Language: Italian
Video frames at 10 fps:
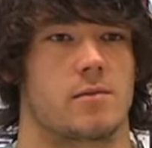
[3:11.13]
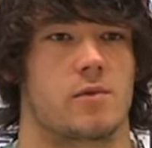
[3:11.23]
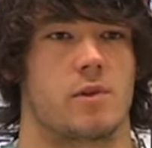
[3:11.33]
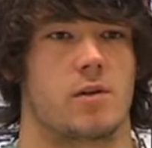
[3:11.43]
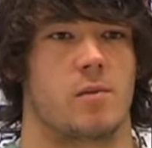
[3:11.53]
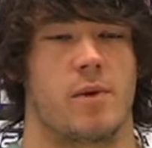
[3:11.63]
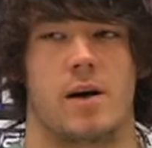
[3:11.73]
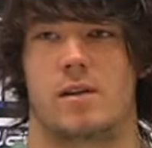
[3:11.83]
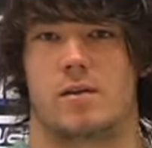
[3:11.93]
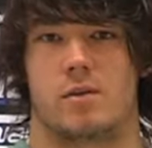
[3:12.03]
tutti
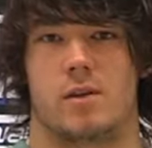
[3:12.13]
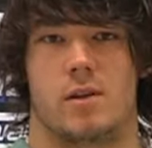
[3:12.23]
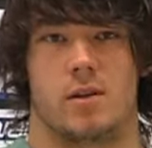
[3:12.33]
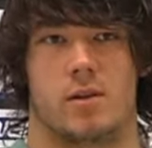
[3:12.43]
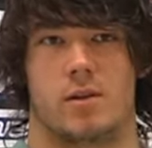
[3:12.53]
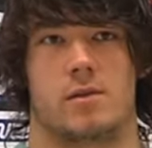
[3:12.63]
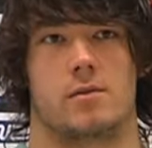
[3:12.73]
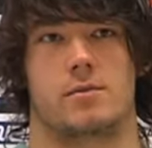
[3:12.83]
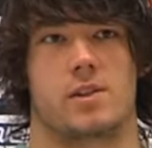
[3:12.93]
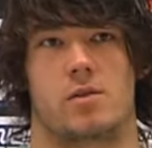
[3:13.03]
compatti,
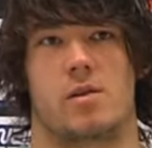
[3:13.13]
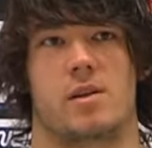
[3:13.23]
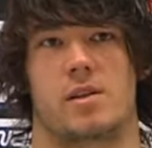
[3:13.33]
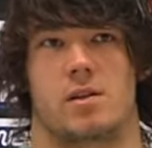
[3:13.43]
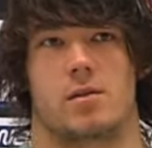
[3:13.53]
quindi sarà una partita